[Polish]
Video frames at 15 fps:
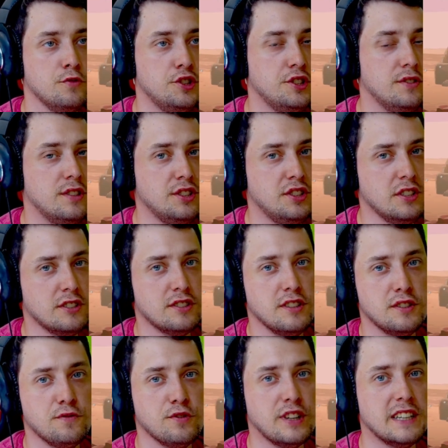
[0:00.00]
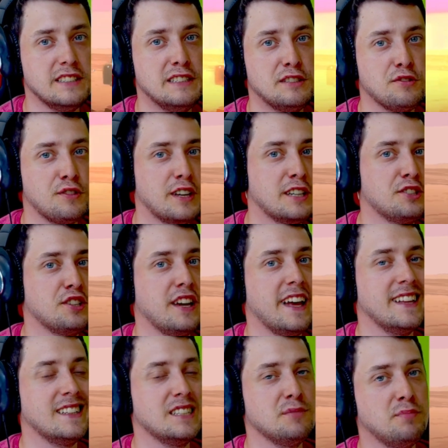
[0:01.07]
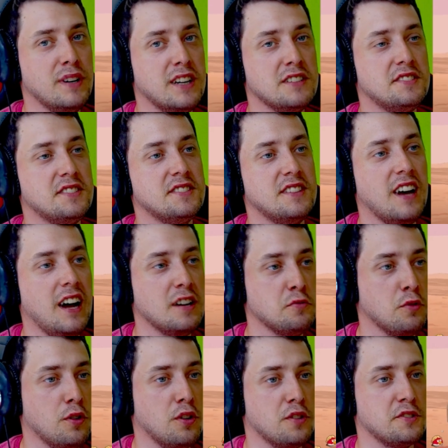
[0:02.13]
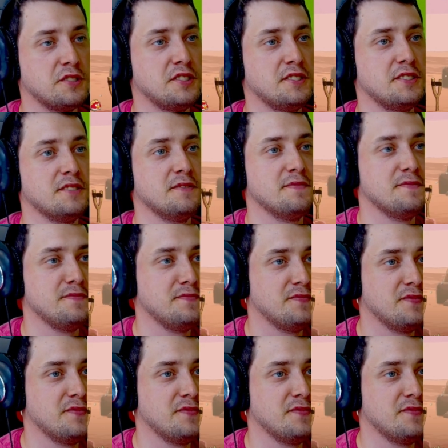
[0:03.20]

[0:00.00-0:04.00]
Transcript: 2012 to także Angry Birds Star Wars.